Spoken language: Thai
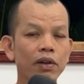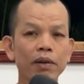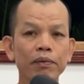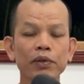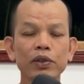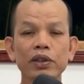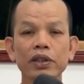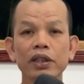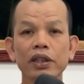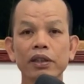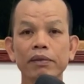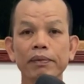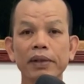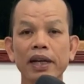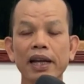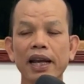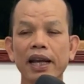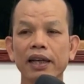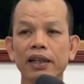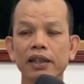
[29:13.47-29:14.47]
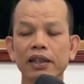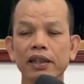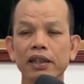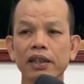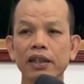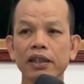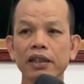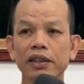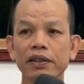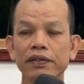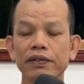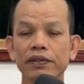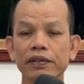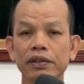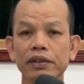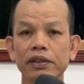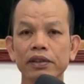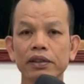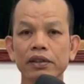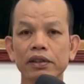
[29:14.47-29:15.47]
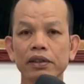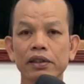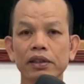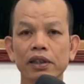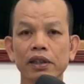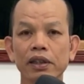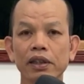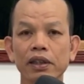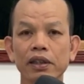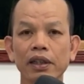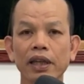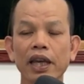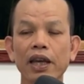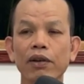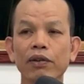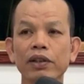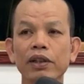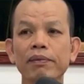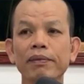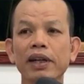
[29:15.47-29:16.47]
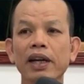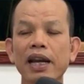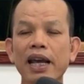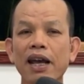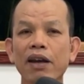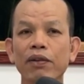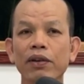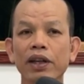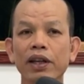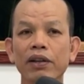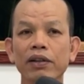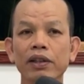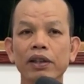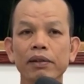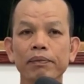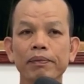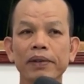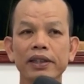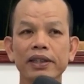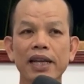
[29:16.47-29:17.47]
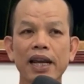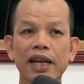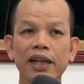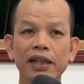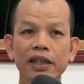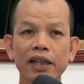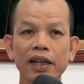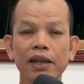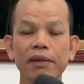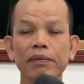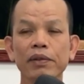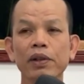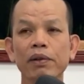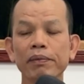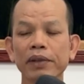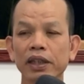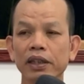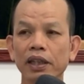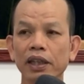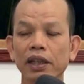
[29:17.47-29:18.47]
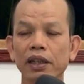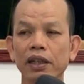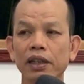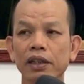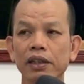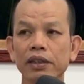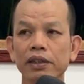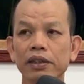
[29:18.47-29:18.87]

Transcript: ความรู้สึกมันห่างเหิน แก้วที่มันล้าวแล้วประสานยังไงมันก็ไม่ติด